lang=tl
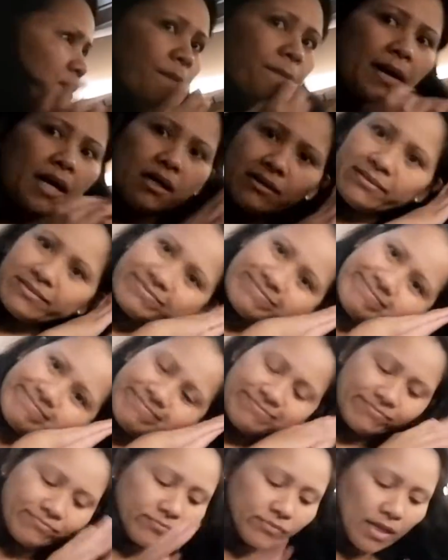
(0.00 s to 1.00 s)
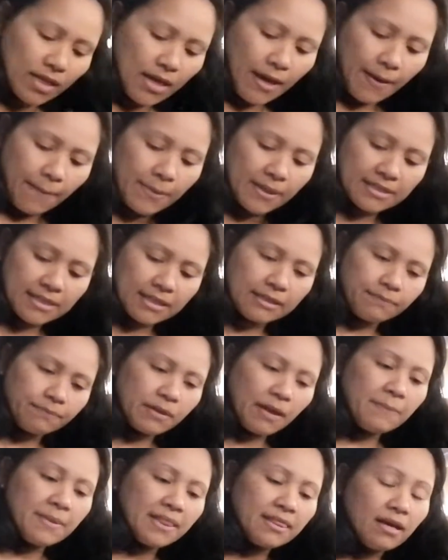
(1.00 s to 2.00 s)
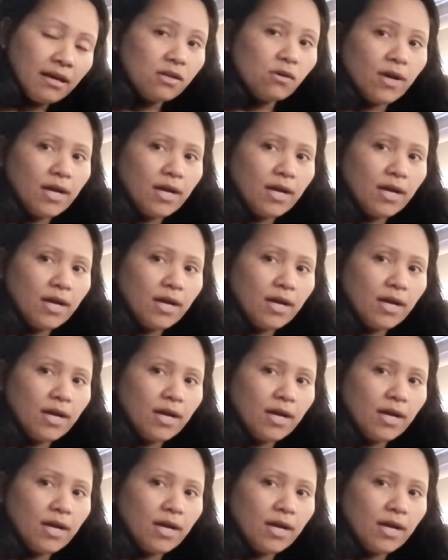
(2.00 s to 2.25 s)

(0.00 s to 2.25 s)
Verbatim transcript: yung pang, pang damit na ano.